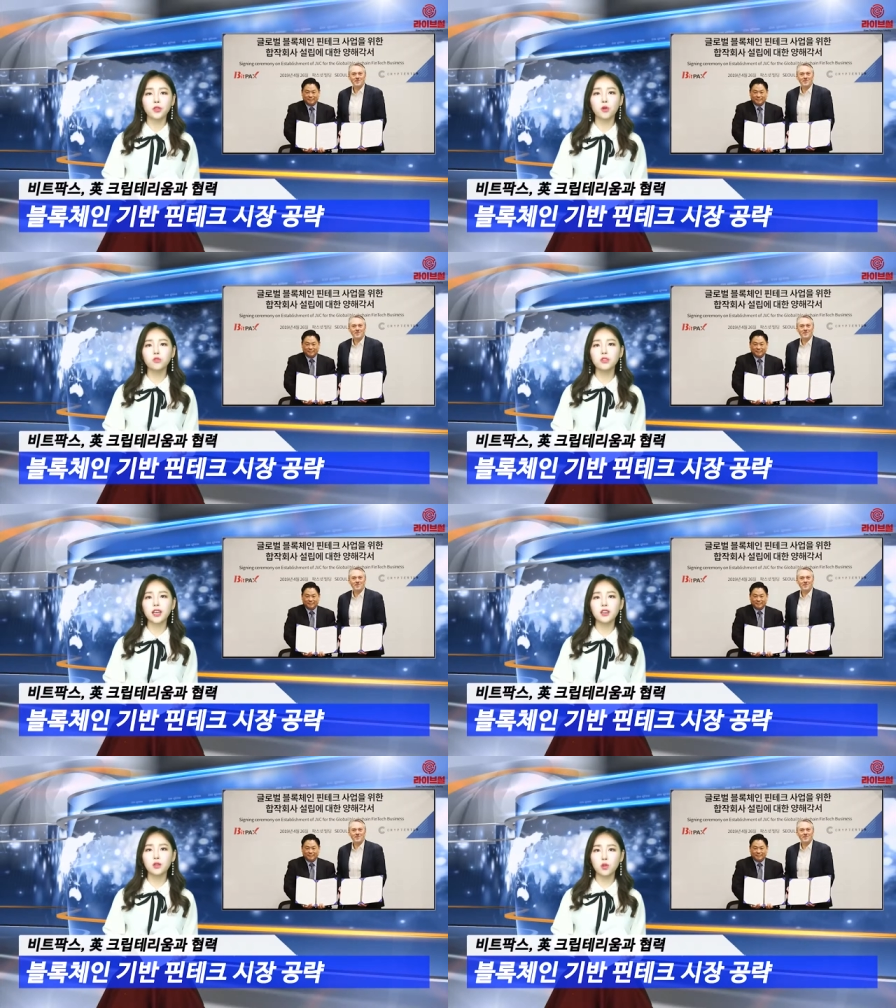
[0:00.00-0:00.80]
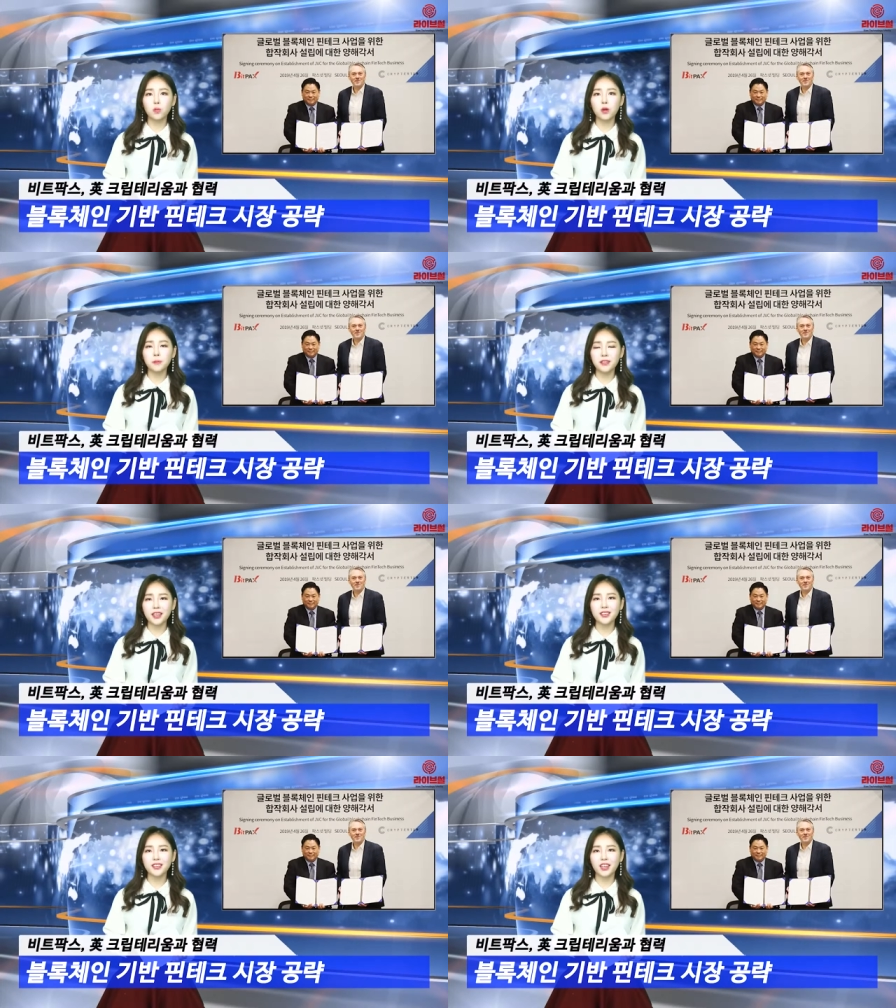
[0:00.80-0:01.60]
영국계 글로벌
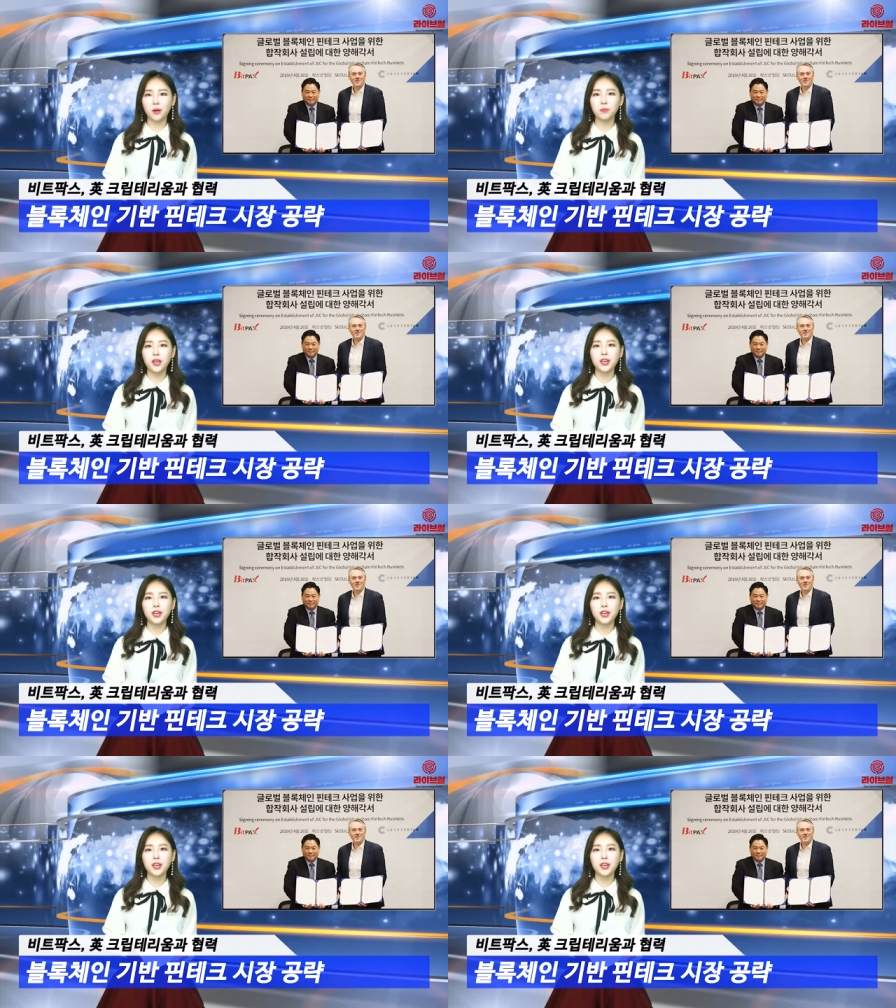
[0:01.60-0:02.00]
핀테크 기업